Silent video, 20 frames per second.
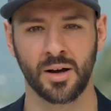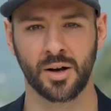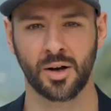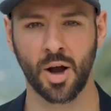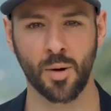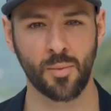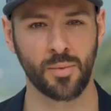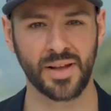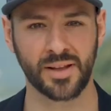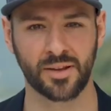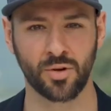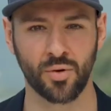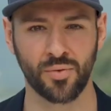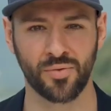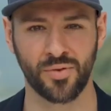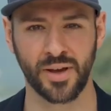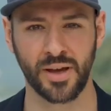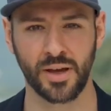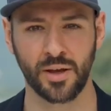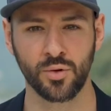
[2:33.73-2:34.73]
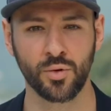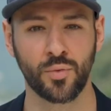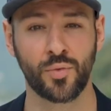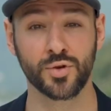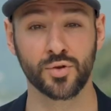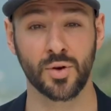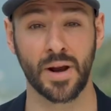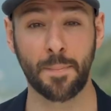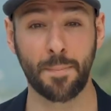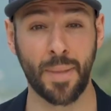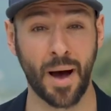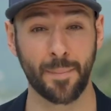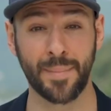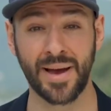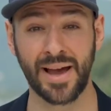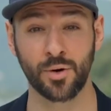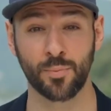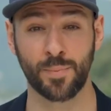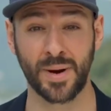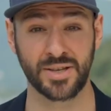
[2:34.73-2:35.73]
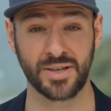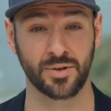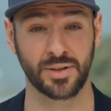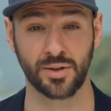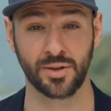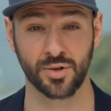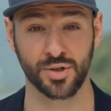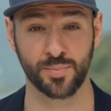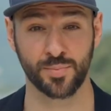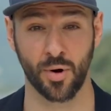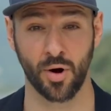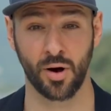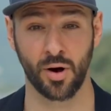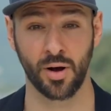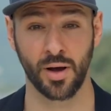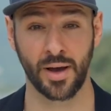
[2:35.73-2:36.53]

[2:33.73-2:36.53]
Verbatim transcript: Comme les trophées, nous faisons la part belle aux passionnés de sport